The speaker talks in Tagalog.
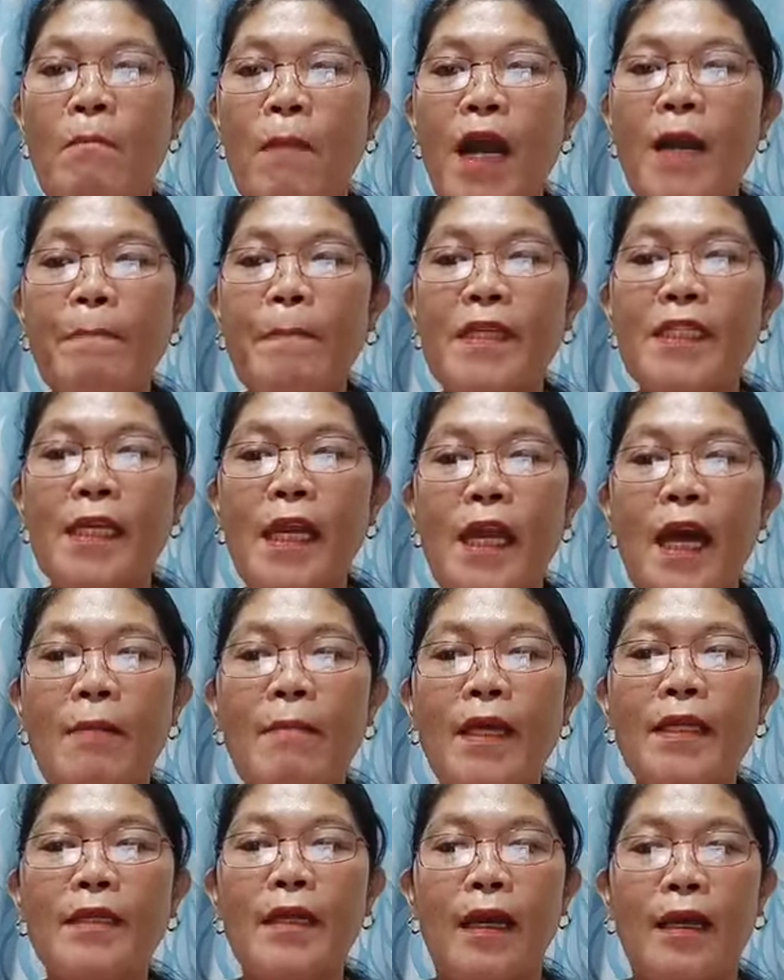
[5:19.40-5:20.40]

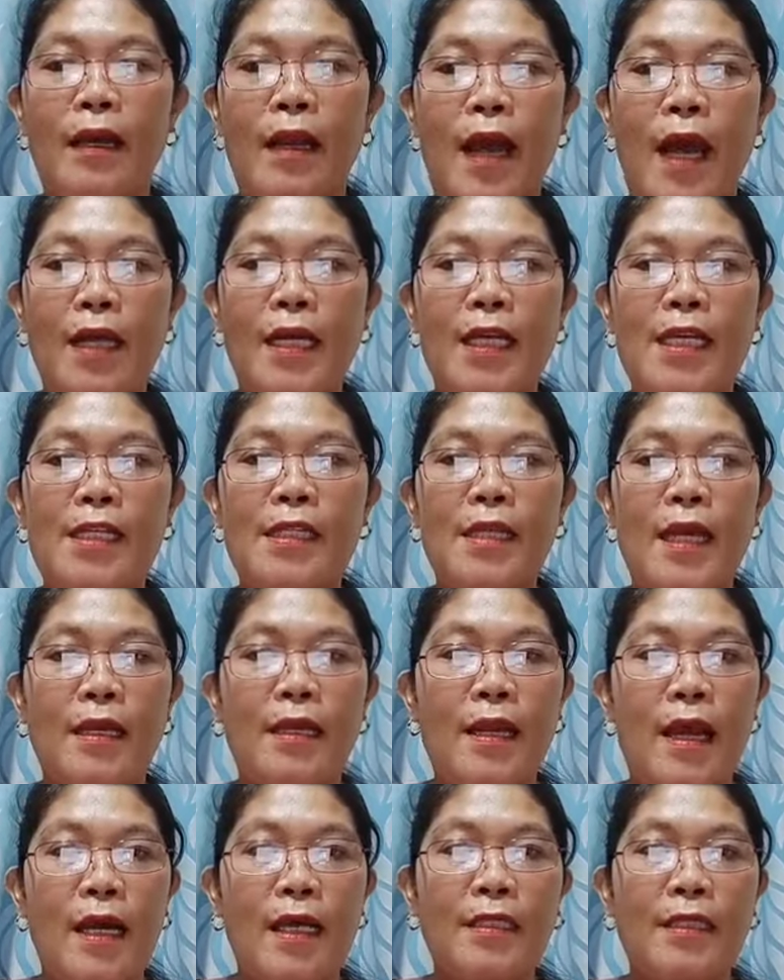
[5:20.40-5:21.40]
Magpasalamat kang lagi sa
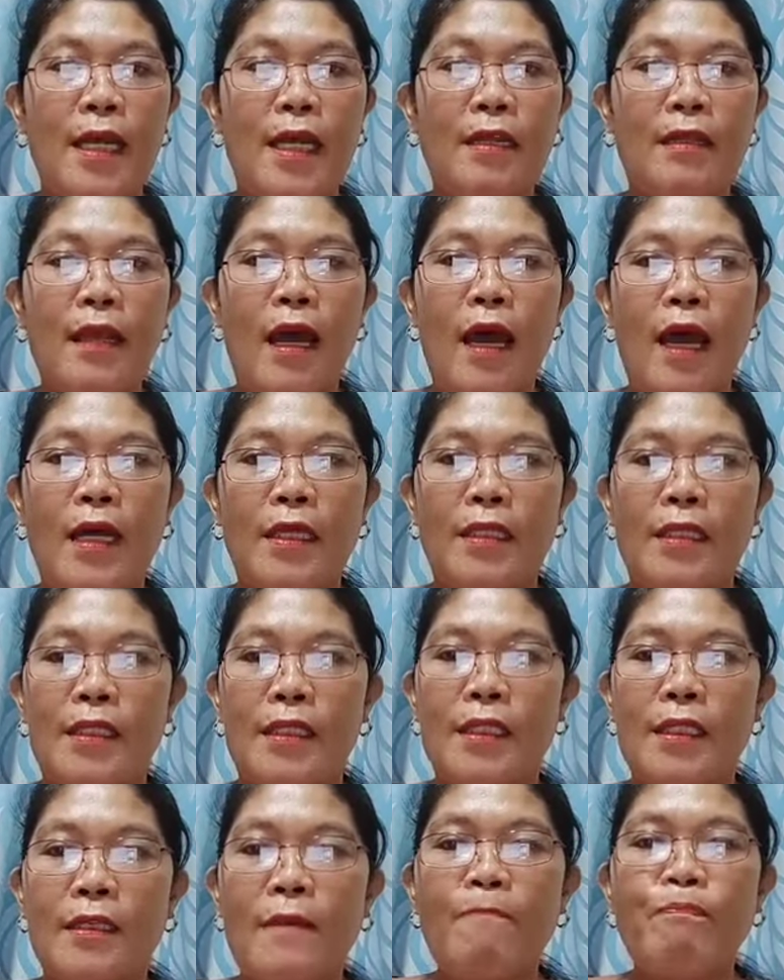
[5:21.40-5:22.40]
nasa
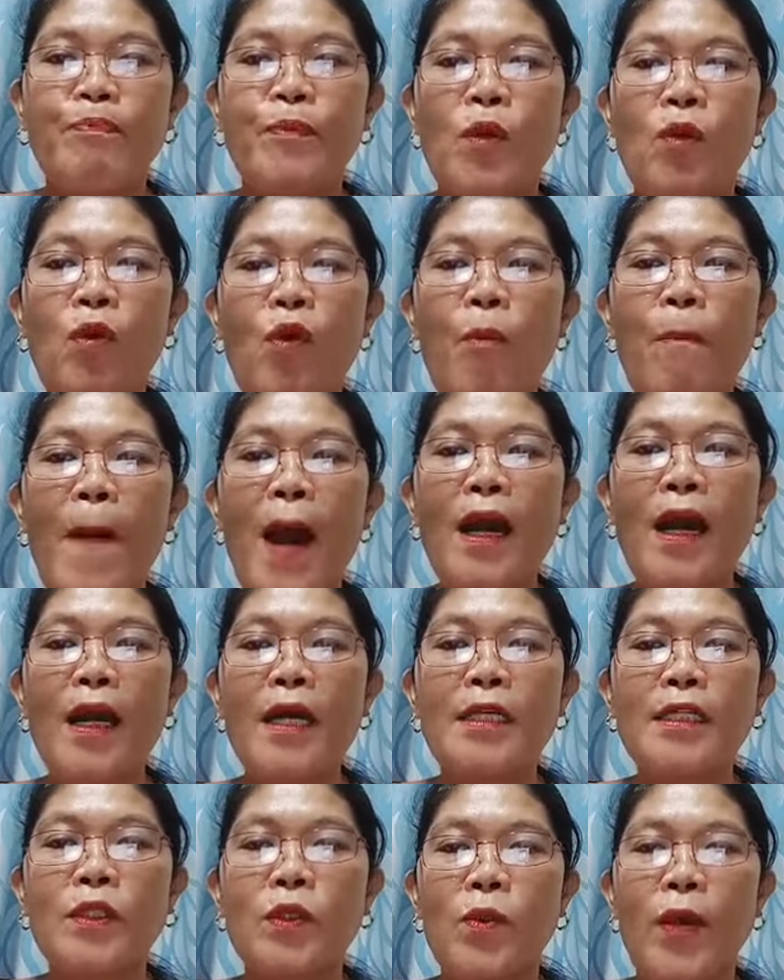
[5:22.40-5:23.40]
itaas
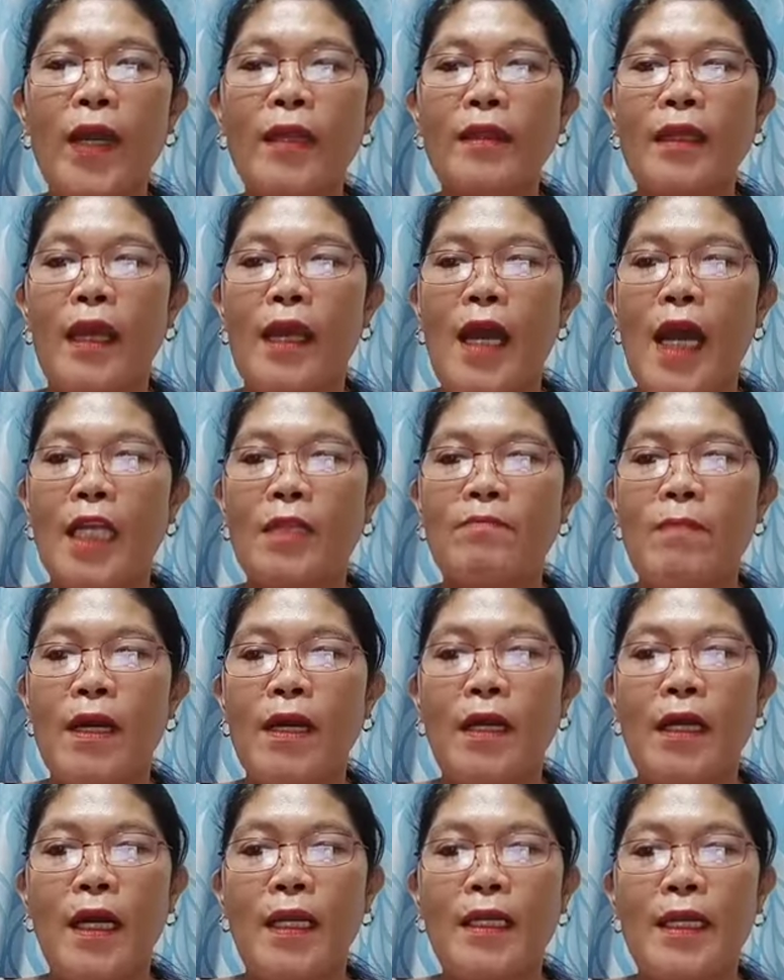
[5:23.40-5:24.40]
upang ang swerte at
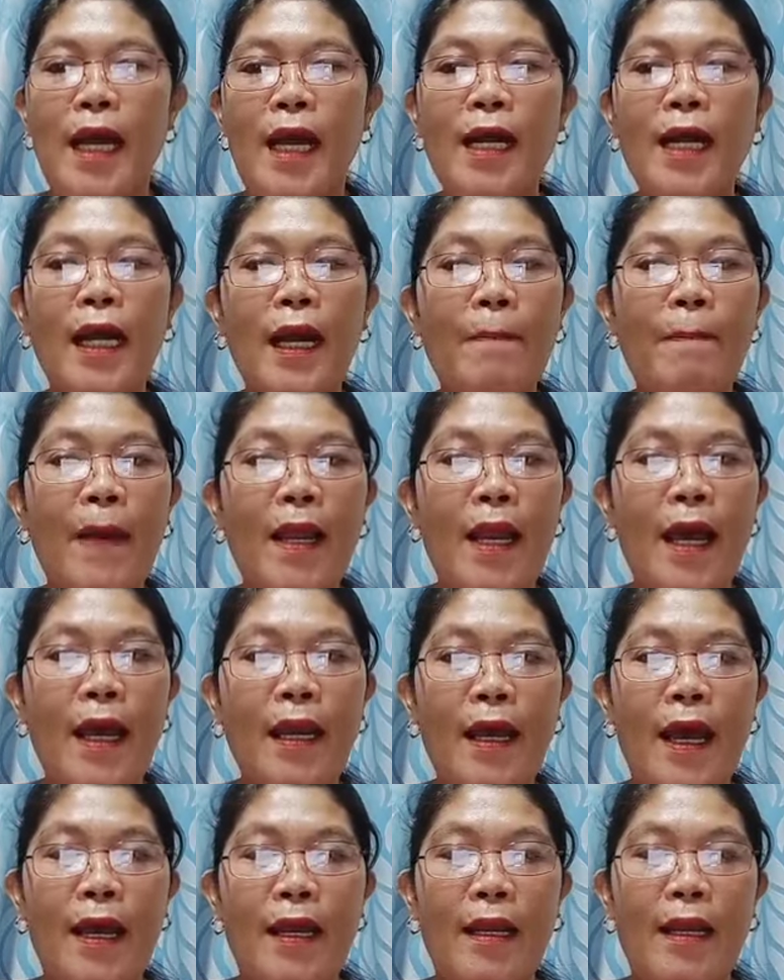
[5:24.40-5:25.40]
magagandang
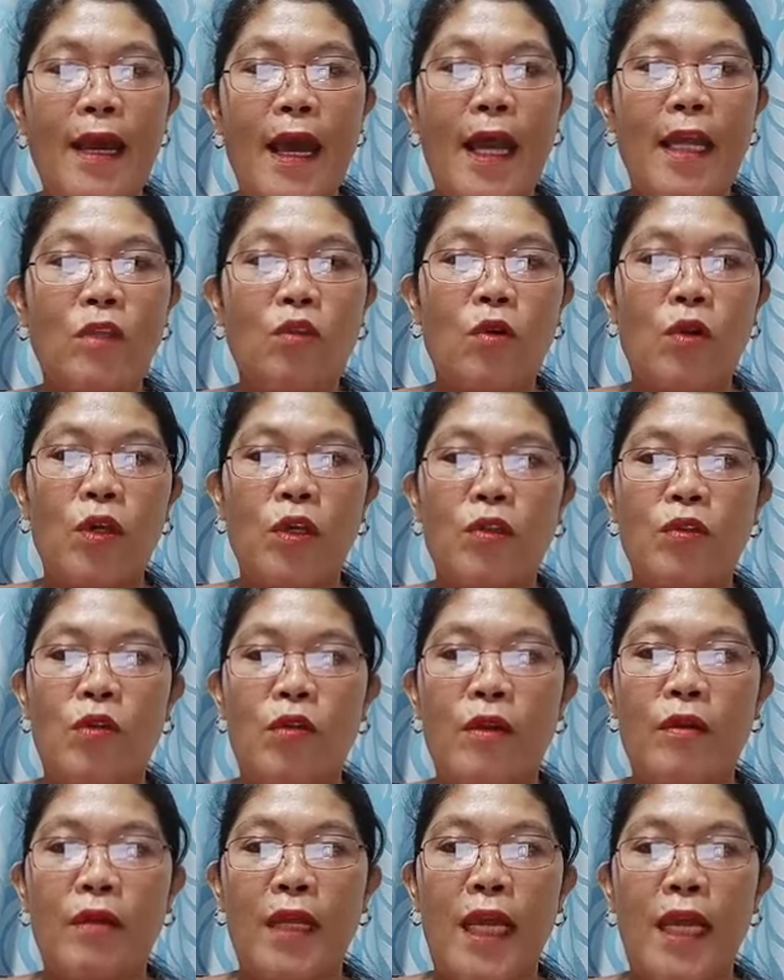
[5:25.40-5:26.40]
kapalaran ay
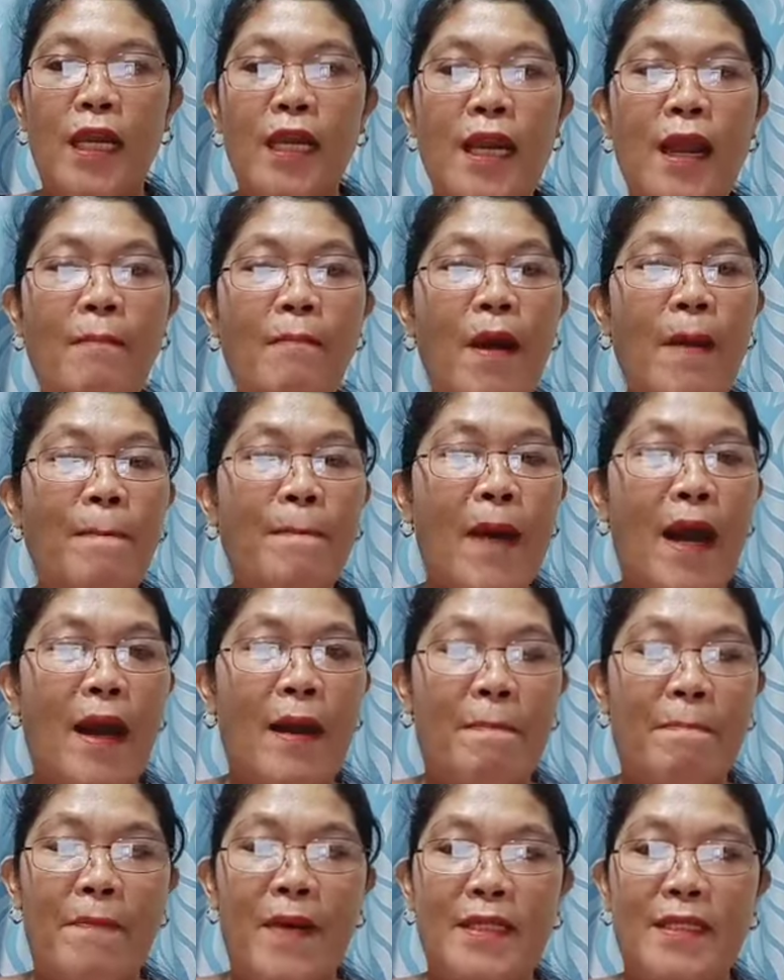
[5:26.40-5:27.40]
tuloy-tuloy rin na
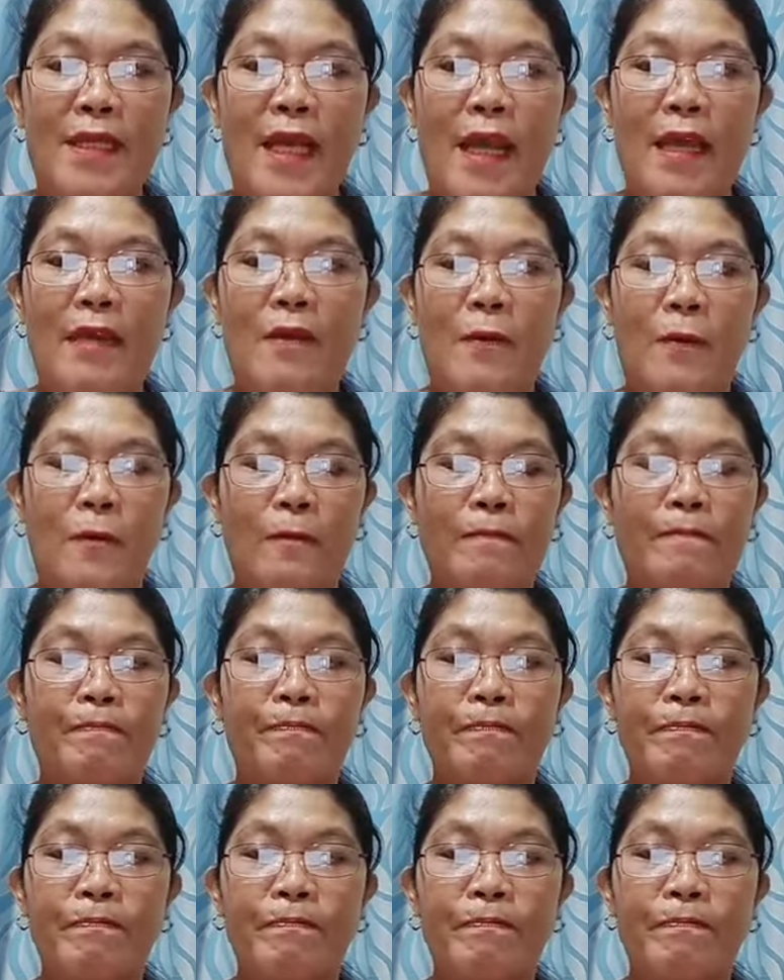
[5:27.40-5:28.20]
mapa iyo.